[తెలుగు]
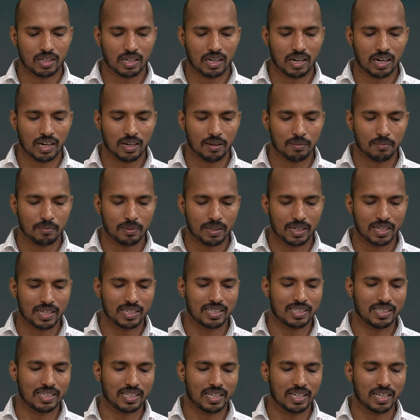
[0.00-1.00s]

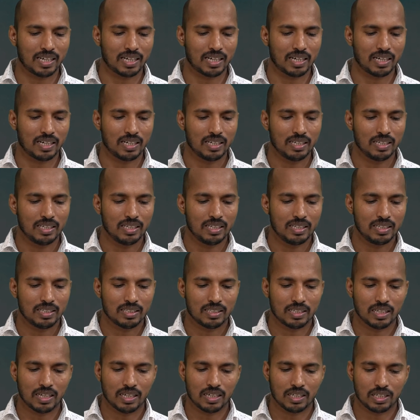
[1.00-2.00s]
కనబడని ఎడల
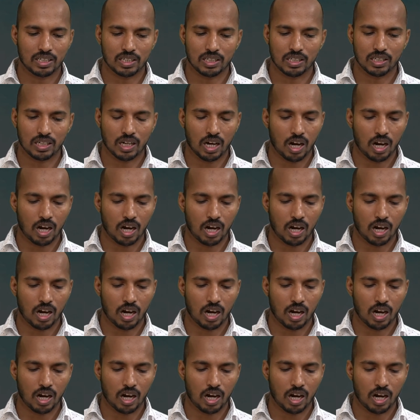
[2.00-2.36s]
దానికి